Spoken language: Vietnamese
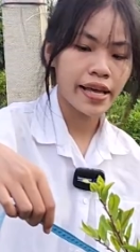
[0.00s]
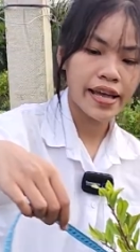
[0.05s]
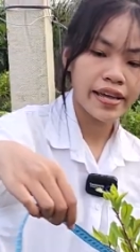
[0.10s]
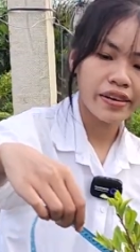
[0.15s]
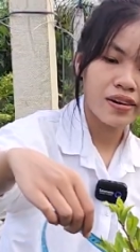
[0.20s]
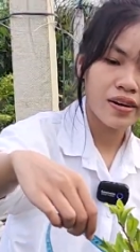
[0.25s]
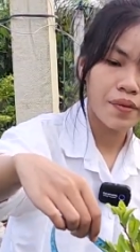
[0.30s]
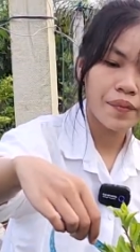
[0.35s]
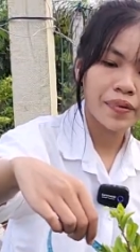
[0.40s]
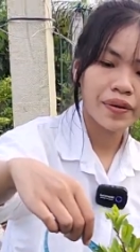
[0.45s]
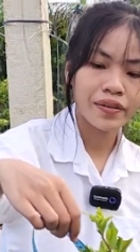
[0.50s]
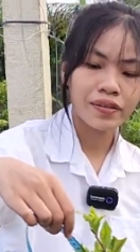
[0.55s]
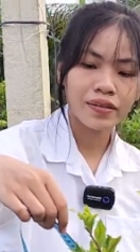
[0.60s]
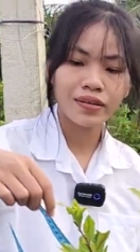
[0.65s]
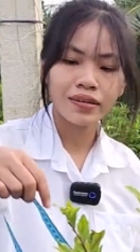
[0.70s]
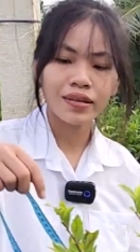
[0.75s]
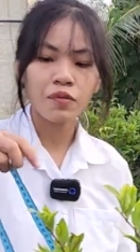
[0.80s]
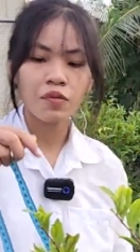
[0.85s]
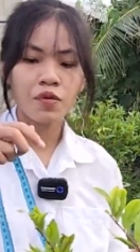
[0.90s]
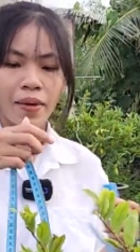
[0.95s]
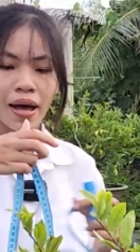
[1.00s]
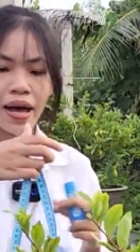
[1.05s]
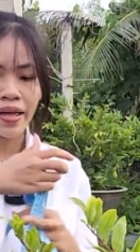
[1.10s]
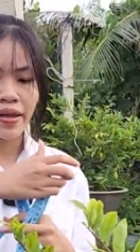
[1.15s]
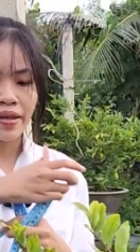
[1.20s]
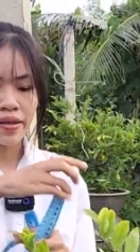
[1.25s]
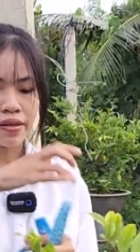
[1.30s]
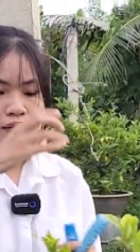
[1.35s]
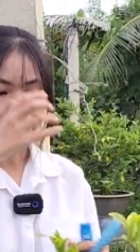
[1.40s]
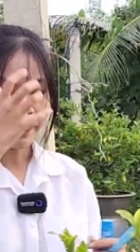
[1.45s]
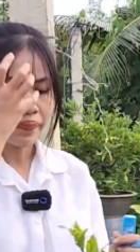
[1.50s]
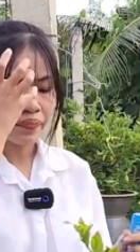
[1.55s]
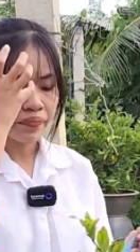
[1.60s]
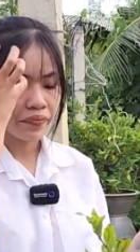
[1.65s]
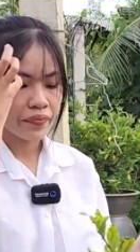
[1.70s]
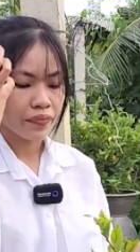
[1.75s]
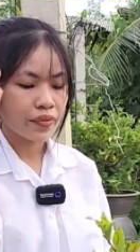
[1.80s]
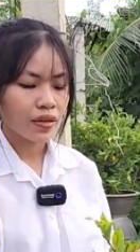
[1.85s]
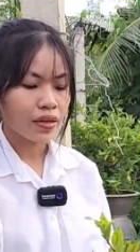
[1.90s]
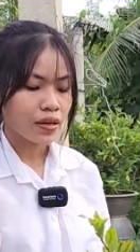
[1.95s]
Trang đó là mình được 67
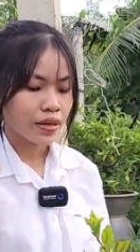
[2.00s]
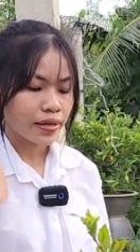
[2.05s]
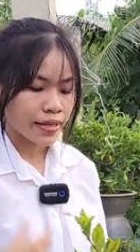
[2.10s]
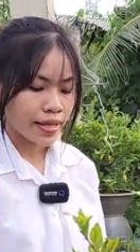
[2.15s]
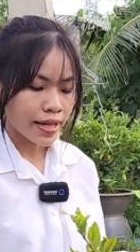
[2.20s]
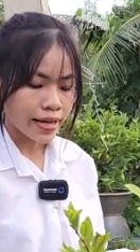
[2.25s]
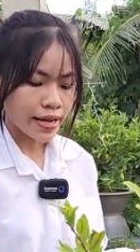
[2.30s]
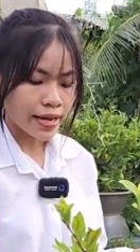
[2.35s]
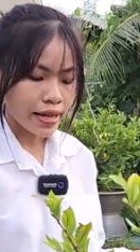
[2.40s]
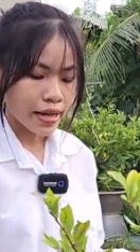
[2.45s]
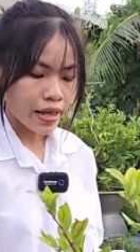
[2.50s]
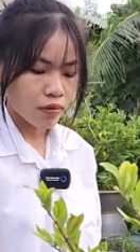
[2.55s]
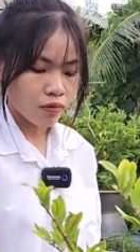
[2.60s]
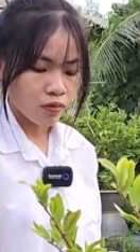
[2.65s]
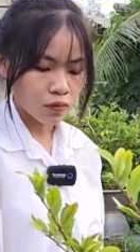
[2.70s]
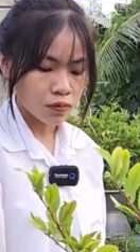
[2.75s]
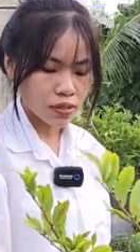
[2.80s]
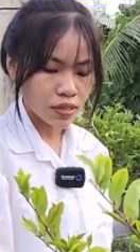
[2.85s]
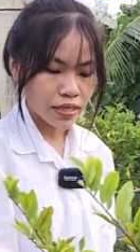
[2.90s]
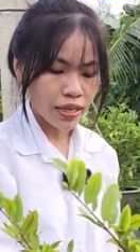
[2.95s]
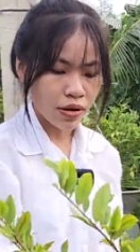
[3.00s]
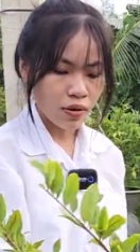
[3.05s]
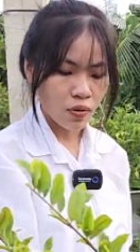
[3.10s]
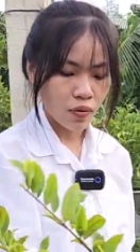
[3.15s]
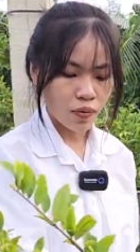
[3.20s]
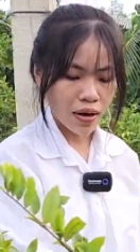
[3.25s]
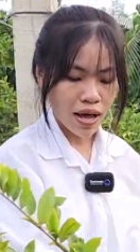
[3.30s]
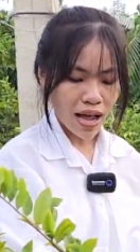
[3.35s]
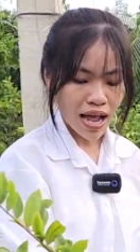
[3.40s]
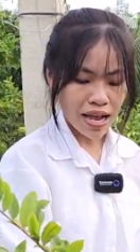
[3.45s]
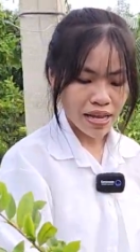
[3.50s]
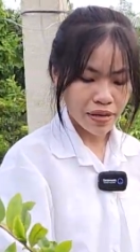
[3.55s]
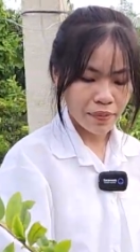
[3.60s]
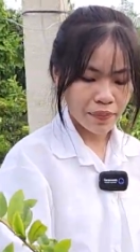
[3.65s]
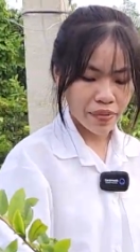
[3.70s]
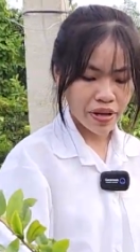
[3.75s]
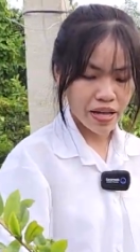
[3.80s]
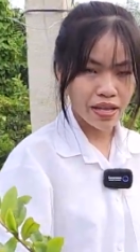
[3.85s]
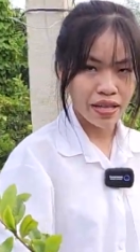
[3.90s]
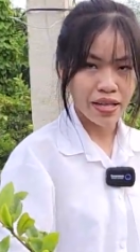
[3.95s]
Rồi Dạ cây này em cũng xin giao lưu là
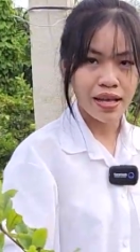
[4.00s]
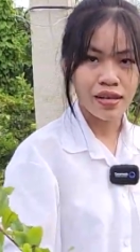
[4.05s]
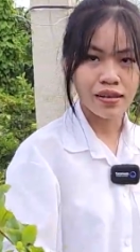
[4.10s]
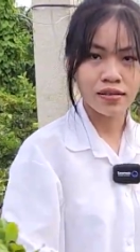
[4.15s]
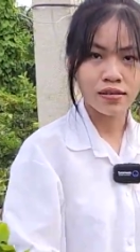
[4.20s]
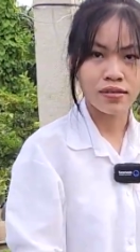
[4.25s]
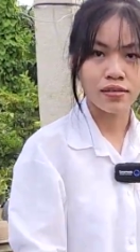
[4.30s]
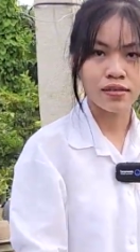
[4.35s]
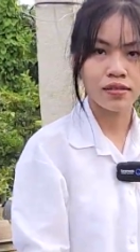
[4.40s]
200 ngàn nhá